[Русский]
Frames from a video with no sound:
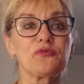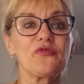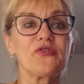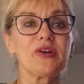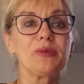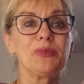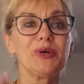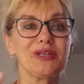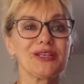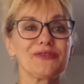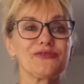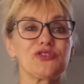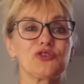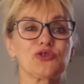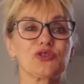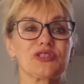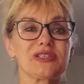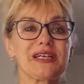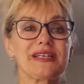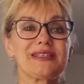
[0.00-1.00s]
вымыла
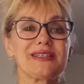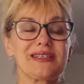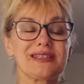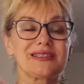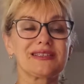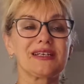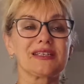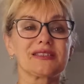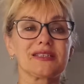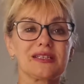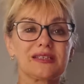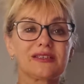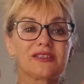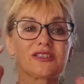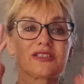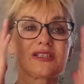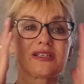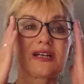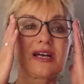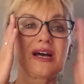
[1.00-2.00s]
все, знаете, из нас вот эта
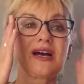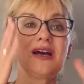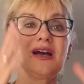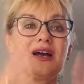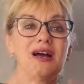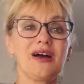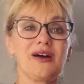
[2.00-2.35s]
жара,